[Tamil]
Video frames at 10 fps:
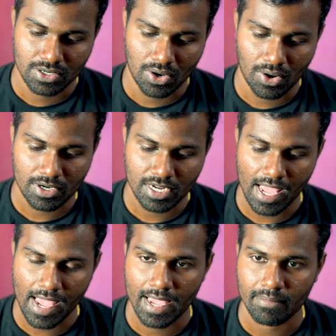டாட்
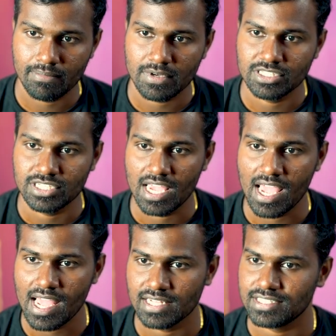
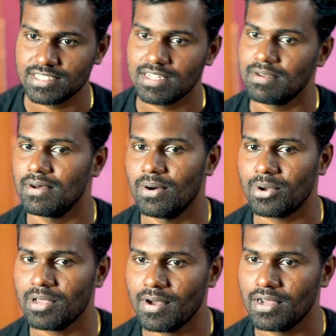எம்ஜேஎஸ்
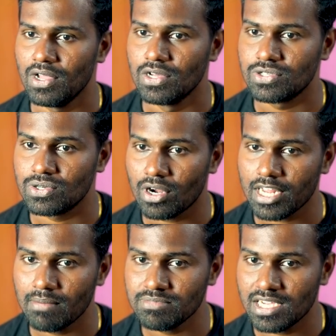ஓகேவா ஸோ
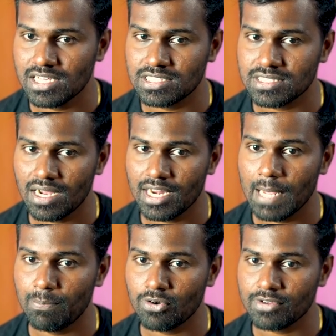டாட் எம்ஜேஎஸ்னால்
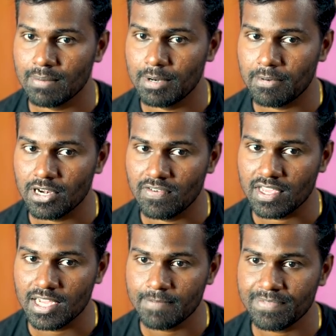நீங்கள் இம்போர்ட் வந்து எப்படி பண்ணுவீங்க